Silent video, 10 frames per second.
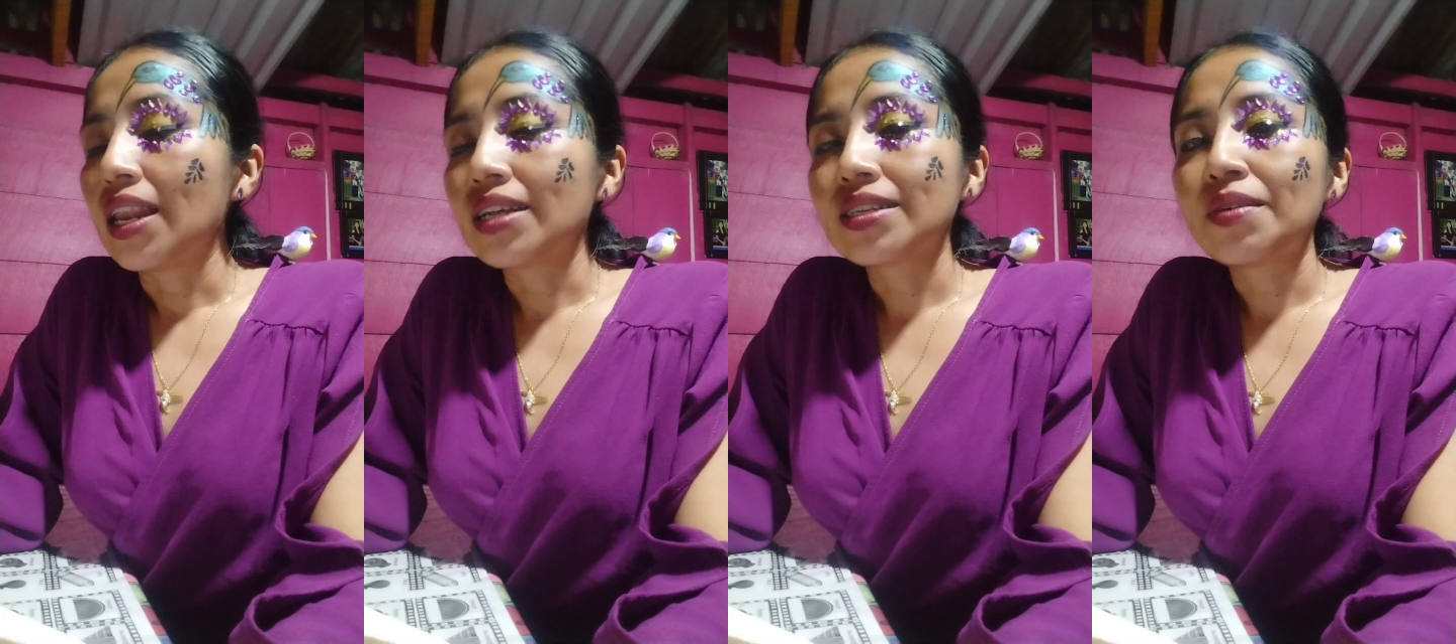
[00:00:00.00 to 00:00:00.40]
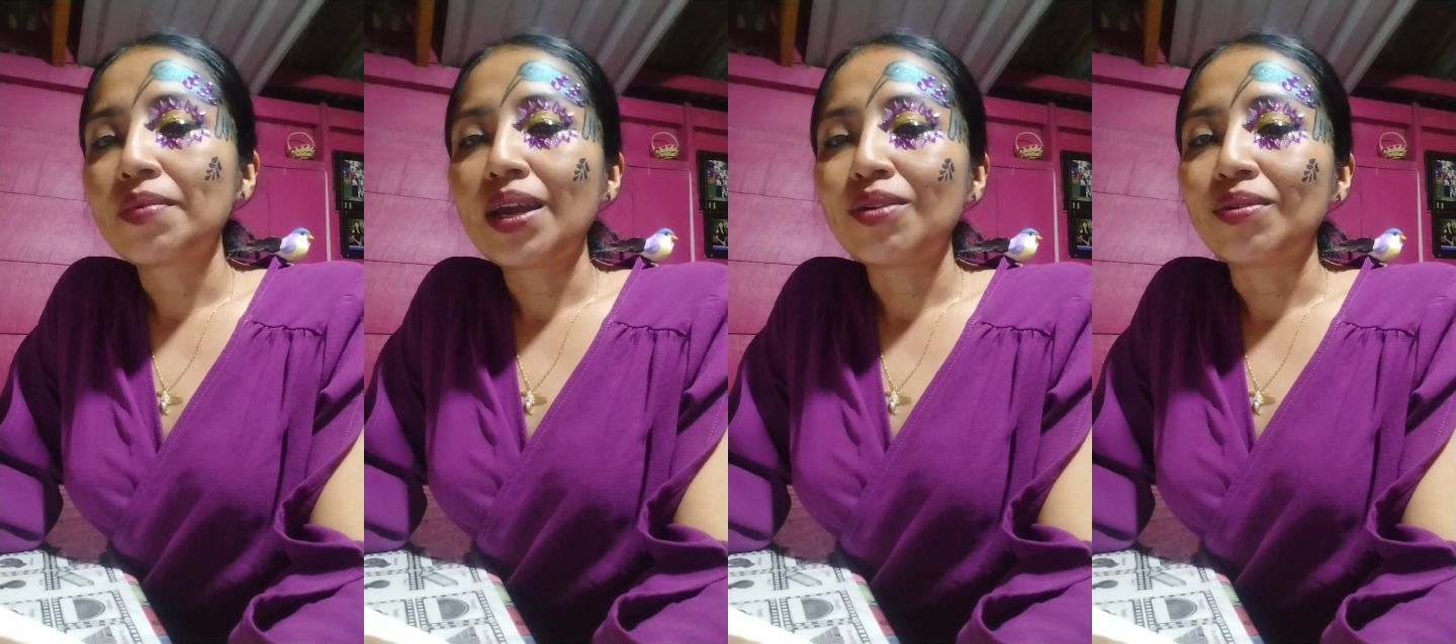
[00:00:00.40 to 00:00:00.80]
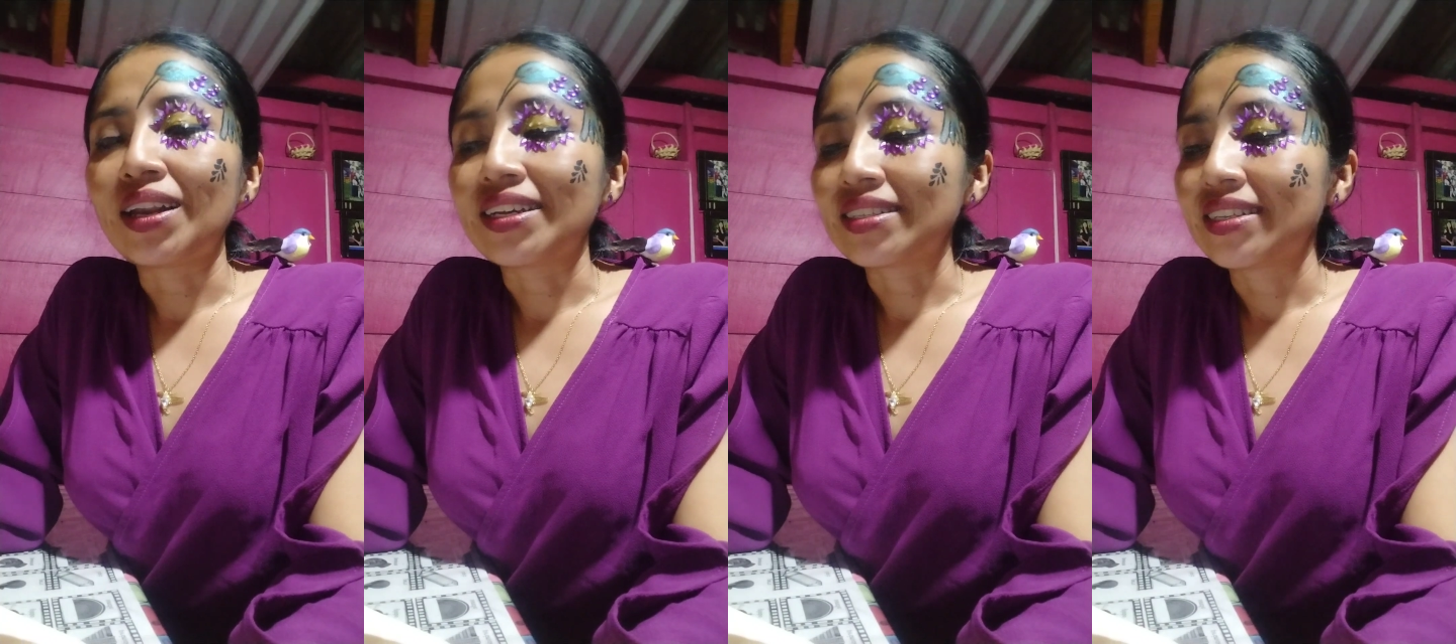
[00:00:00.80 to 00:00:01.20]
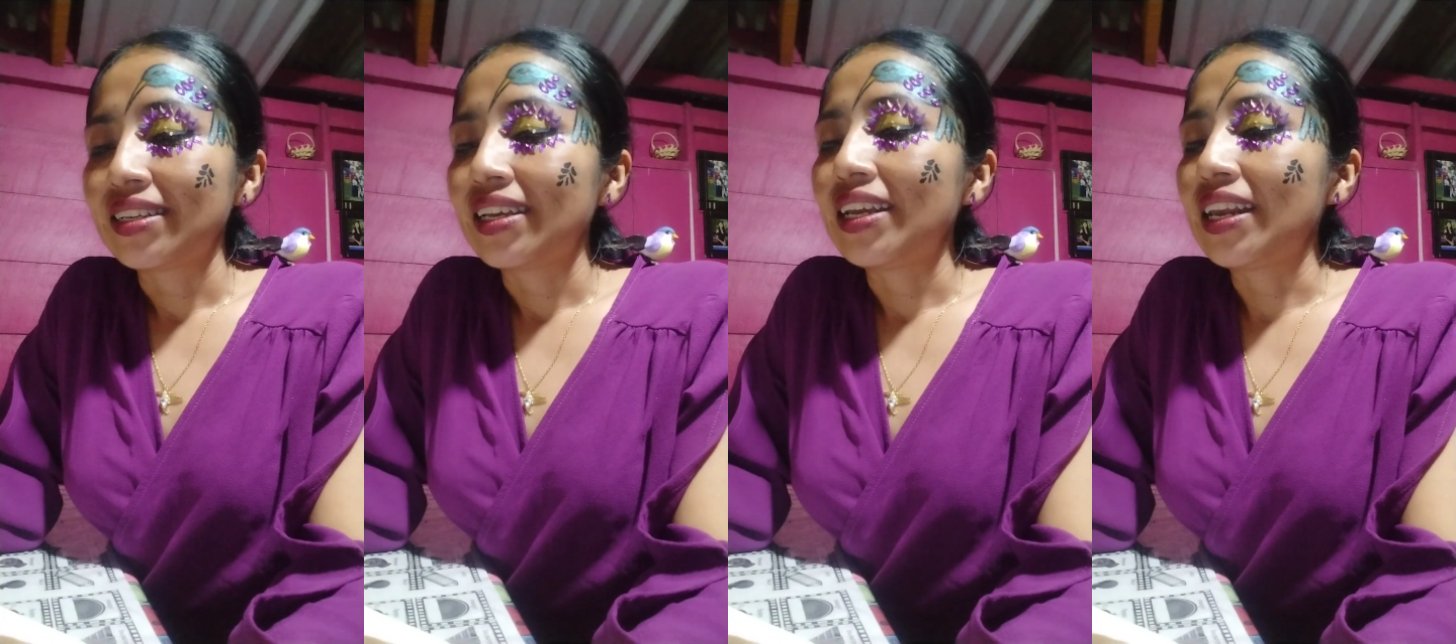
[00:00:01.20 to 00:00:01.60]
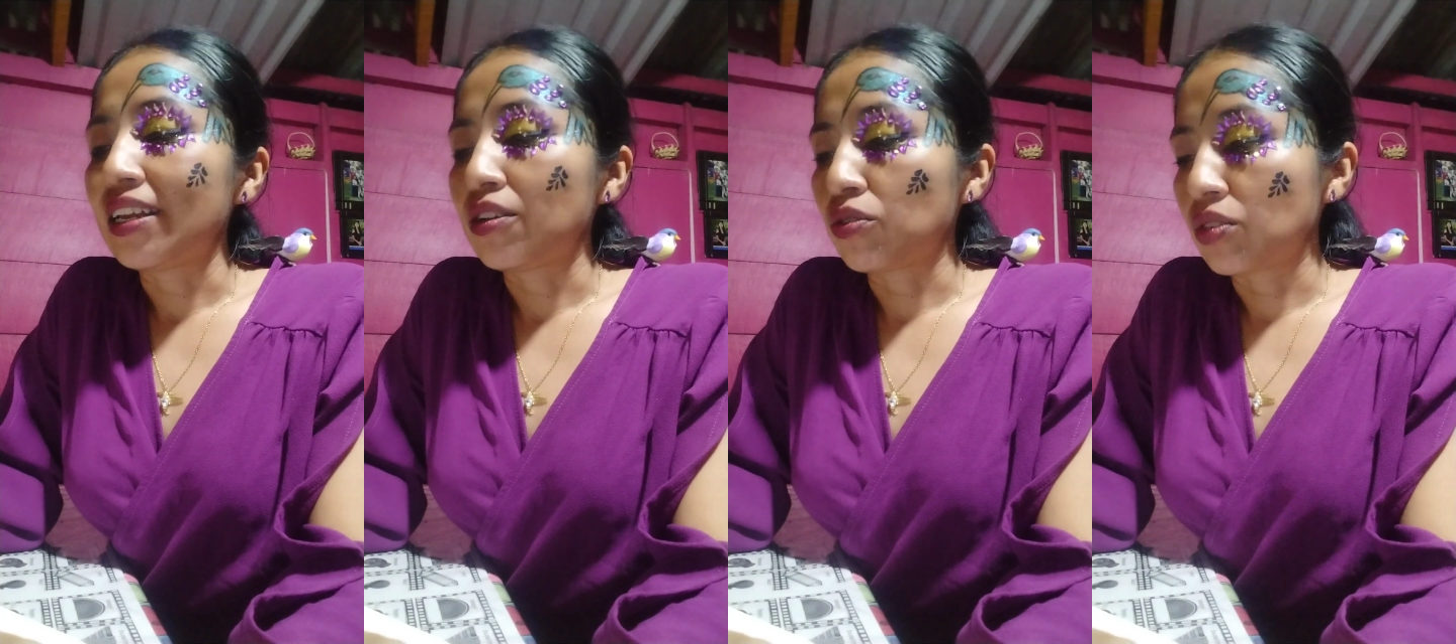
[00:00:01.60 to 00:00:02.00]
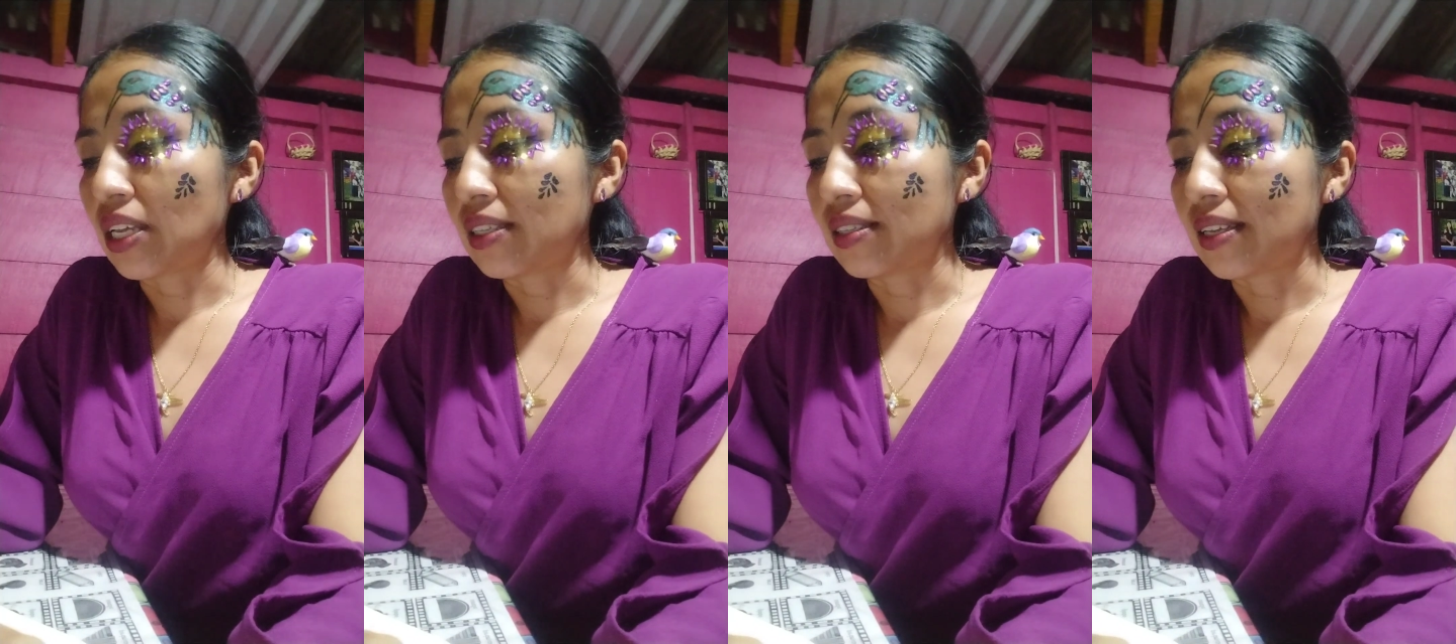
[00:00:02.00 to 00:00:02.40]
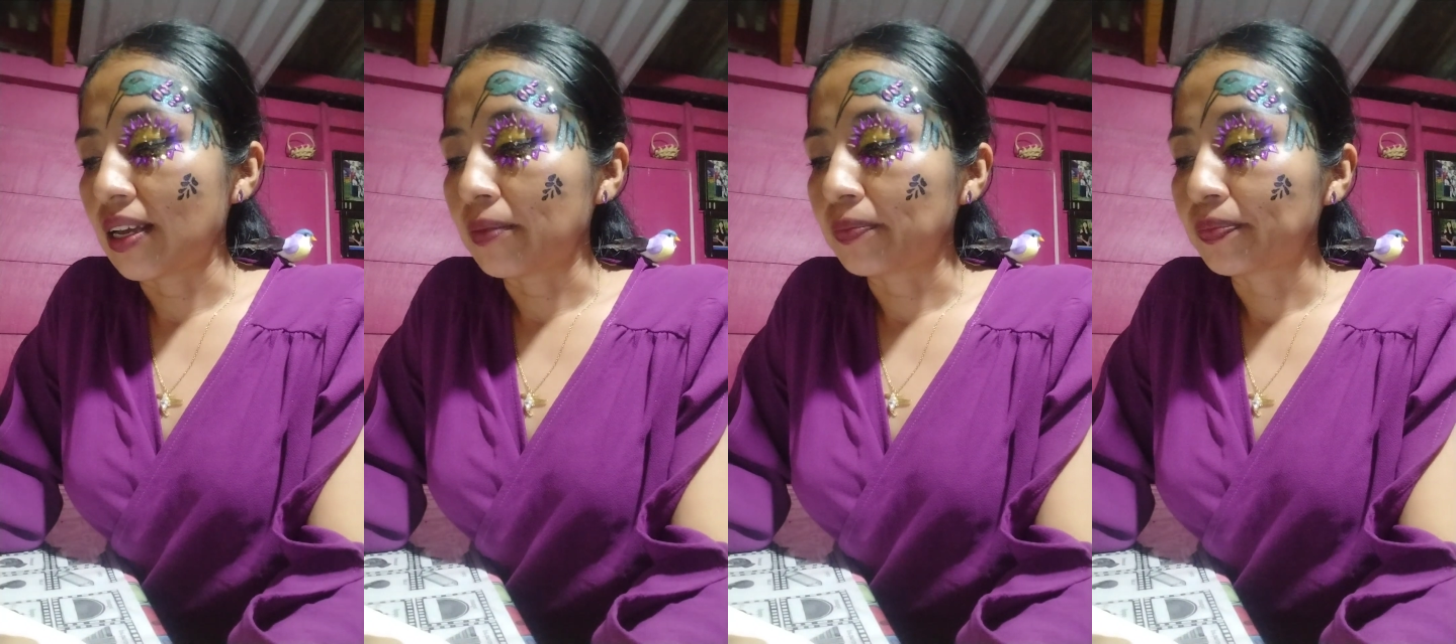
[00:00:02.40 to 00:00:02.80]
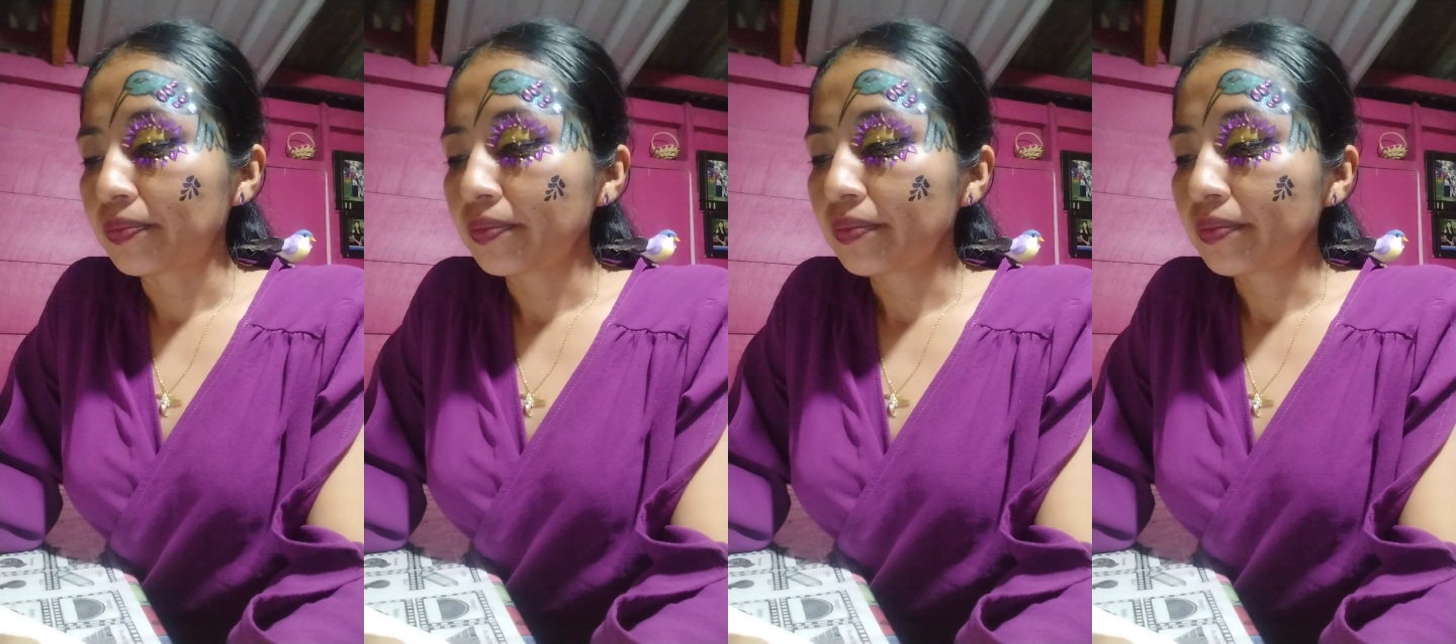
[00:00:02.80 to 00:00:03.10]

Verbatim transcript: las libélulas y la inocencia.